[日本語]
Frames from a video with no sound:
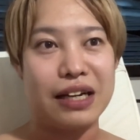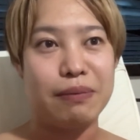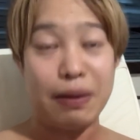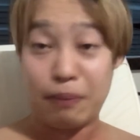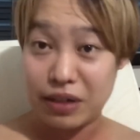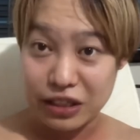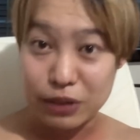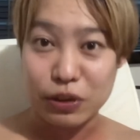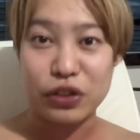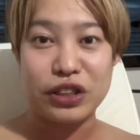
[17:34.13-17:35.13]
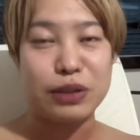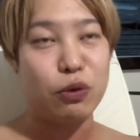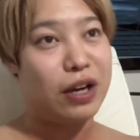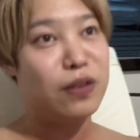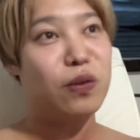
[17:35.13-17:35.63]
まあ、いつも休日も
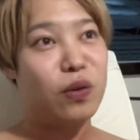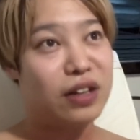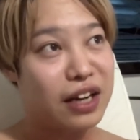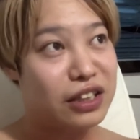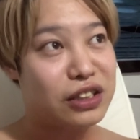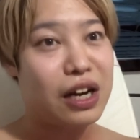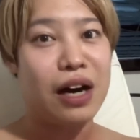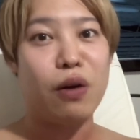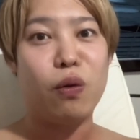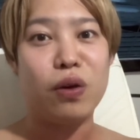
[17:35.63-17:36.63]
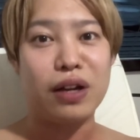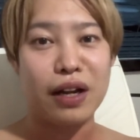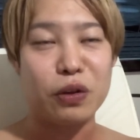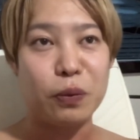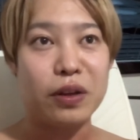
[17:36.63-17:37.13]
割とこんな感じが多いな
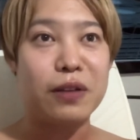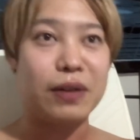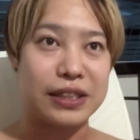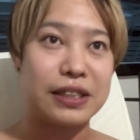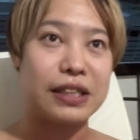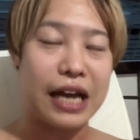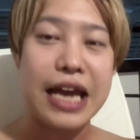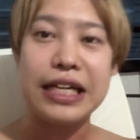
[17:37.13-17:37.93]
と思ってます。はい。